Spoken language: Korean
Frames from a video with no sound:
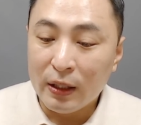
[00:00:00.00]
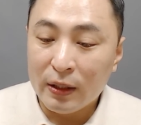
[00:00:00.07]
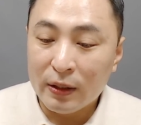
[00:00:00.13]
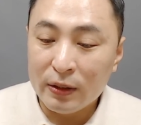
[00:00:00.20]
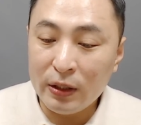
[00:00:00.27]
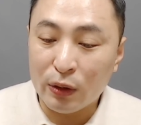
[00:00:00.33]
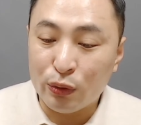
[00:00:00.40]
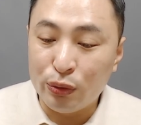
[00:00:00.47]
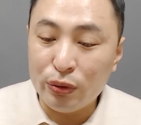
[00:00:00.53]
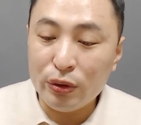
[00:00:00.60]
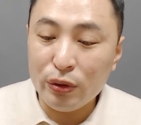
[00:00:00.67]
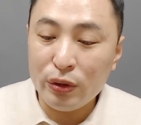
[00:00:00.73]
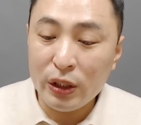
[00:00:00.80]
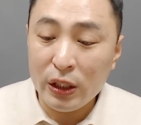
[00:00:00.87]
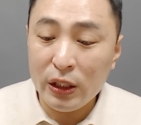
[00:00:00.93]
근데
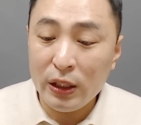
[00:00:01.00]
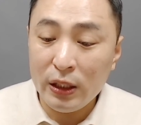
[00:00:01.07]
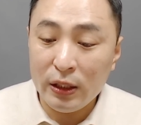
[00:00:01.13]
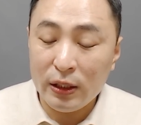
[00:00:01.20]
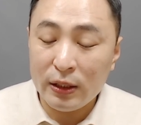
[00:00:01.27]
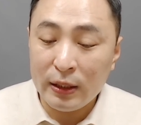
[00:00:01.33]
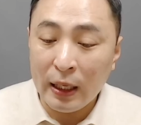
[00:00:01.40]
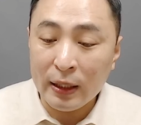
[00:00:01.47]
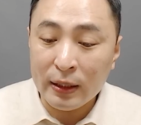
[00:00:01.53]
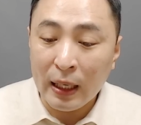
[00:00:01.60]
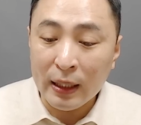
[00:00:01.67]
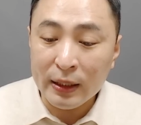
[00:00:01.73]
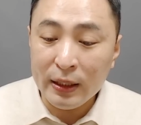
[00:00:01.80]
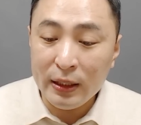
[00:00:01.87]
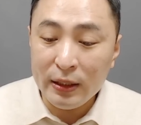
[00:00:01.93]
국유지 내
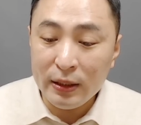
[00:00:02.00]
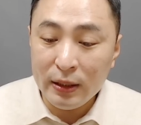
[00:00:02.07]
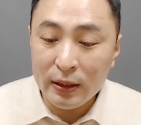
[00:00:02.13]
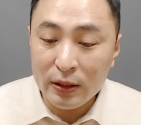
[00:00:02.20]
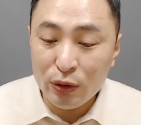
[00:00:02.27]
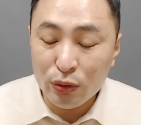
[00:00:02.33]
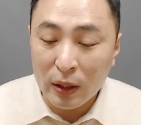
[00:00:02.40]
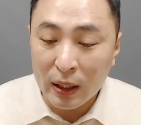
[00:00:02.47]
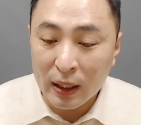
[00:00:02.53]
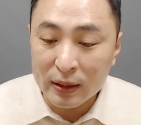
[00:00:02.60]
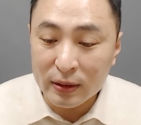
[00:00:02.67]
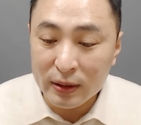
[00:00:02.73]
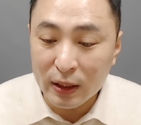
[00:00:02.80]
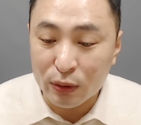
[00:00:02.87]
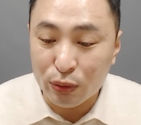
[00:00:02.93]
땅인 줄
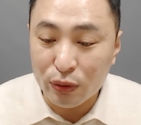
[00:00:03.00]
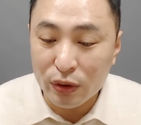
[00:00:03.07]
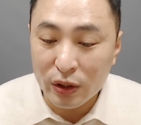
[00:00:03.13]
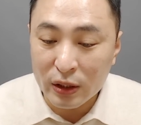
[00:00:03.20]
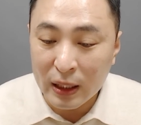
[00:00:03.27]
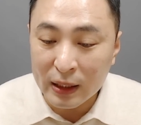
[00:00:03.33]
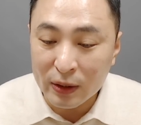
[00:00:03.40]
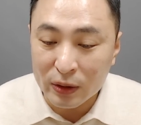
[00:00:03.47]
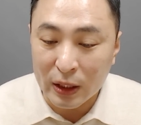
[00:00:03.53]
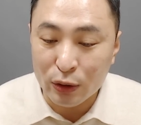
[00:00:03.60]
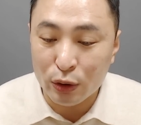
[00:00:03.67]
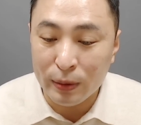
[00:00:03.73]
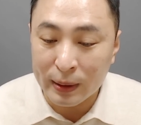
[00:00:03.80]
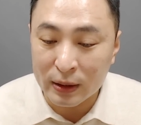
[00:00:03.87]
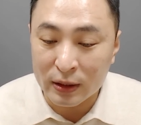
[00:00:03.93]
알았는데 국유지 땅이어서
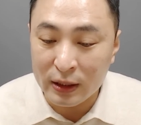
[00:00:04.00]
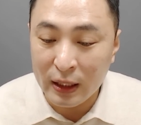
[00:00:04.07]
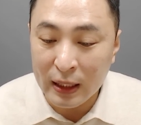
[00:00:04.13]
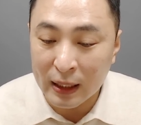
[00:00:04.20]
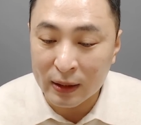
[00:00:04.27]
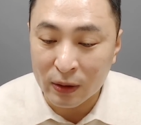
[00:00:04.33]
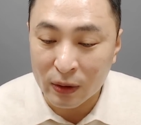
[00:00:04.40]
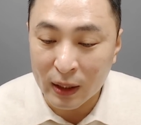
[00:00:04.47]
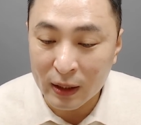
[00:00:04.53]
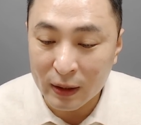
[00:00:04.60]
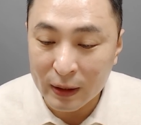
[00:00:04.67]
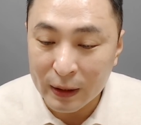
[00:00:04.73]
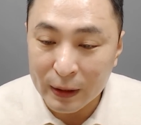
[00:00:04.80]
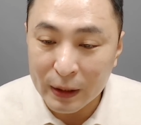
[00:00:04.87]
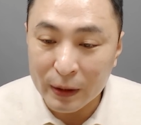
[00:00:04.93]
대출을 받는 그 얘기하는 건가요?
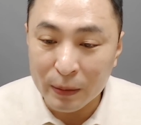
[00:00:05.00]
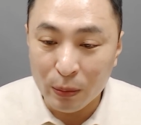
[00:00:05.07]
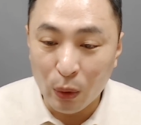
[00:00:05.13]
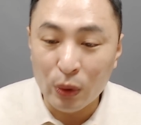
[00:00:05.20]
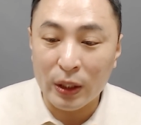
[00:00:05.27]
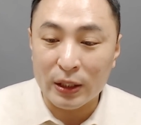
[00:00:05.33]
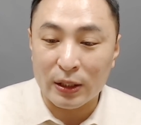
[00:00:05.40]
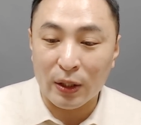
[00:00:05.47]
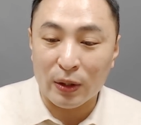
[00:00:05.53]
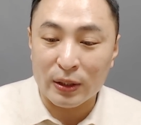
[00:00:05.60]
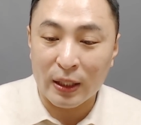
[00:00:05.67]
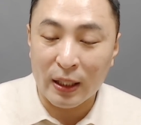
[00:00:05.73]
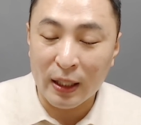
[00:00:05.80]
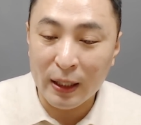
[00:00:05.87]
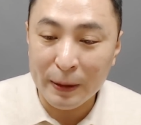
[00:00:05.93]
모르겠어요.
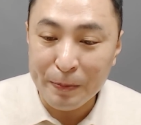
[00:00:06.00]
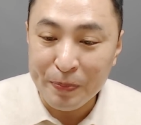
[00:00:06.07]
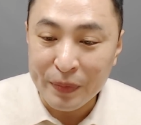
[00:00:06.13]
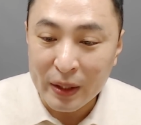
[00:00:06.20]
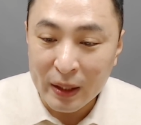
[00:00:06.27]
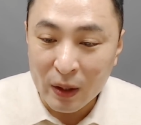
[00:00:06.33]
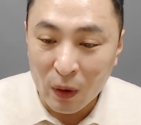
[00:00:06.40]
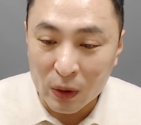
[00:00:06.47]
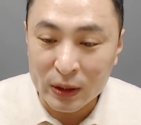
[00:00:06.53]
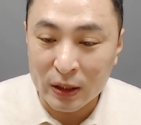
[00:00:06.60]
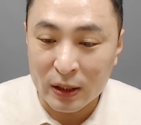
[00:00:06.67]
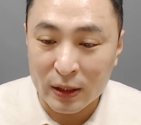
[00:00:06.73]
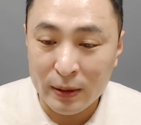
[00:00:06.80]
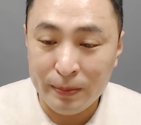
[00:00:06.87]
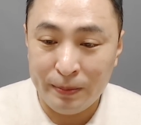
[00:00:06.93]
자,
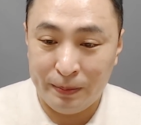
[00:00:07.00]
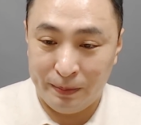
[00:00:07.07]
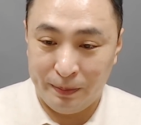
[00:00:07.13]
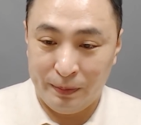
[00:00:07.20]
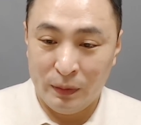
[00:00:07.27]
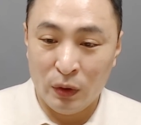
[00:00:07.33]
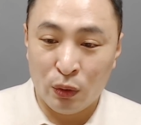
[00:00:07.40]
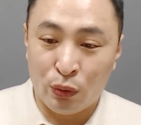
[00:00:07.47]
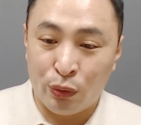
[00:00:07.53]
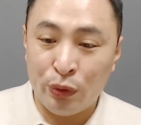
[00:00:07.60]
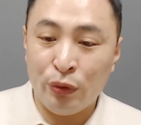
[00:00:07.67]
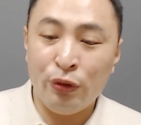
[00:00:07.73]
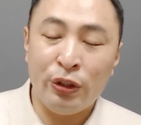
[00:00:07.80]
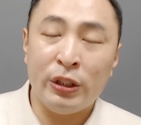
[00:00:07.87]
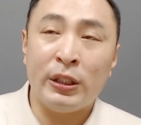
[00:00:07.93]
어쨌든
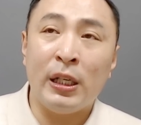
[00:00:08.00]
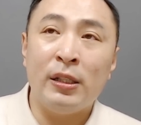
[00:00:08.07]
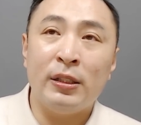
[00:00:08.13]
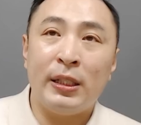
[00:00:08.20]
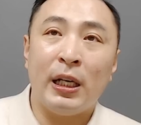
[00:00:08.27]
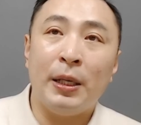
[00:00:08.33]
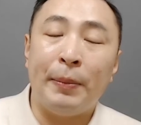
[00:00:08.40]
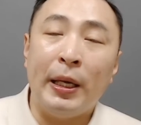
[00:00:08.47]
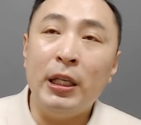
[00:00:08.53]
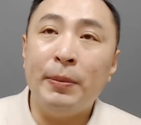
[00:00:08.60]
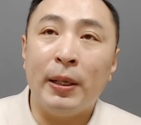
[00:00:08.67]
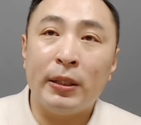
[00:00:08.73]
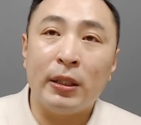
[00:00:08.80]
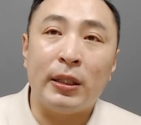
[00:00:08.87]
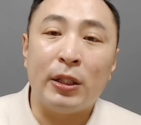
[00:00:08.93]
국유지 땅을 내가
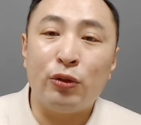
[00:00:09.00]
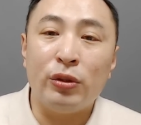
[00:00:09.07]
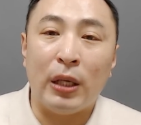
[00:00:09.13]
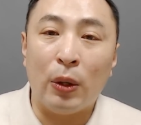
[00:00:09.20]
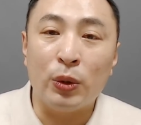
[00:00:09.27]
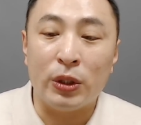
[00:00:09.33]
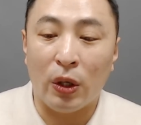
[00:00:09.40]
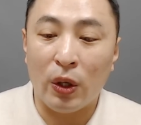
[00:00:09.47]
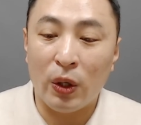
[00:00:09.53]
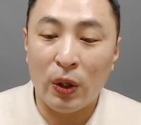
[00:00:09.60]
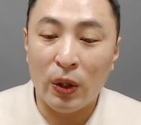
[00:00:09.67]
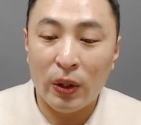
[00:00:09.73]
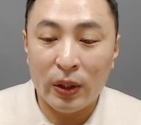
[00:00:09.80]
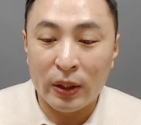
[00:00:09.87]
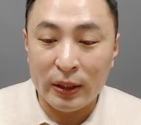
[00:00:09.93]
매입할 때 대출이 나오죠.
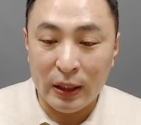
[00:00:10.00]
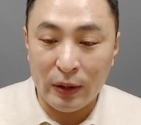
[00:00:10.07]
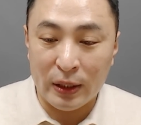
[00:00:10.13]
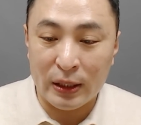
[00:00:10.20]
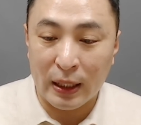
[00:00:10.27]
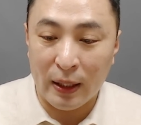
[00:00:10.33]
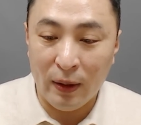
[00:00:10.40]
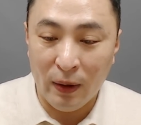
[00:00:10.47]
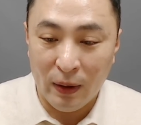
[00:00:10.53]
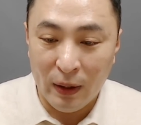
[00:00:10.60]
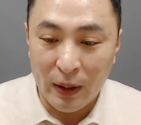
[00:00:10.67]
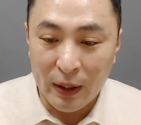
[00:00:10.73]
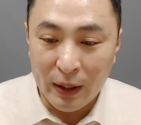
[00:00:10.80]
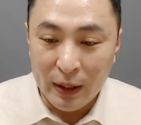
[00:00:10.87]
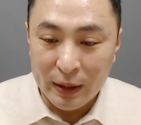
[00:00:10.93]
이해되시나요?
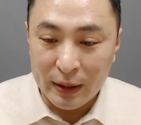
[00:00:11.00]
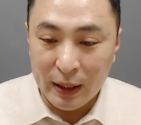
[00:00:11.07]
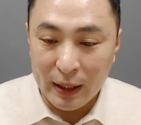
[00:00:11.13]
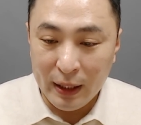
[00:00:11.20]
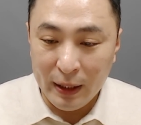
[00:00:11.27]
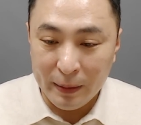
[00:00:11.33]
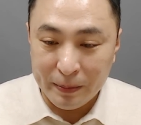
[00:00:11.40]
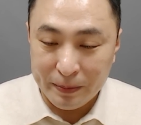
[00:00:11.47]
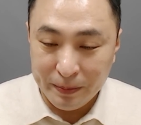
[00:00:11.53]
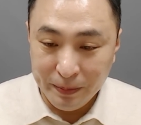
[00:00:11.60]
네.